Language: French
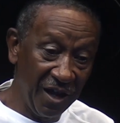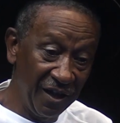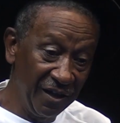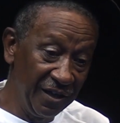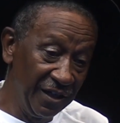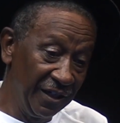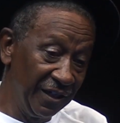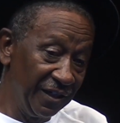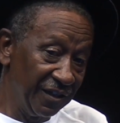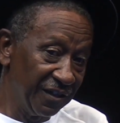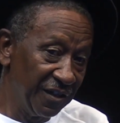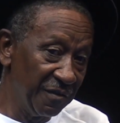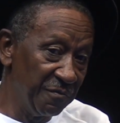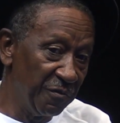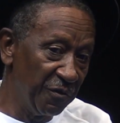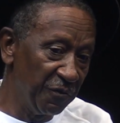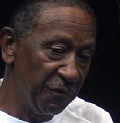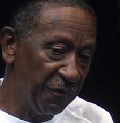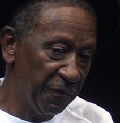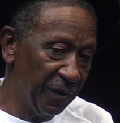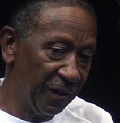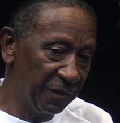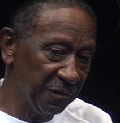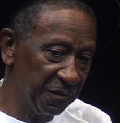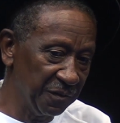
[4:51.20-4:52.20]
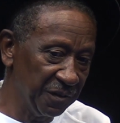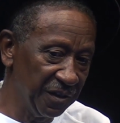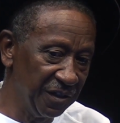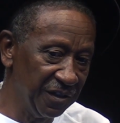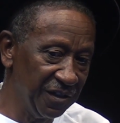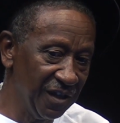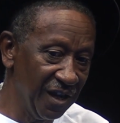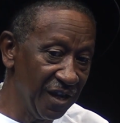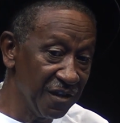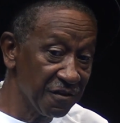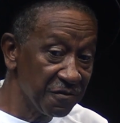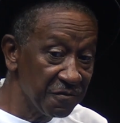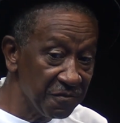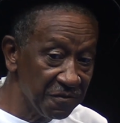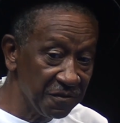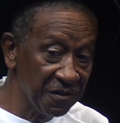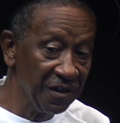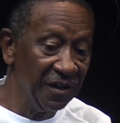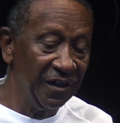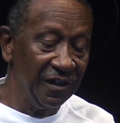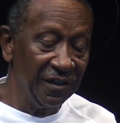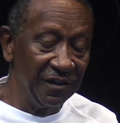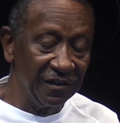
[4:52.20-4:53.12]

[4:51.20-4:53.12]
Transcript: C'était mon façon de dire, écoute,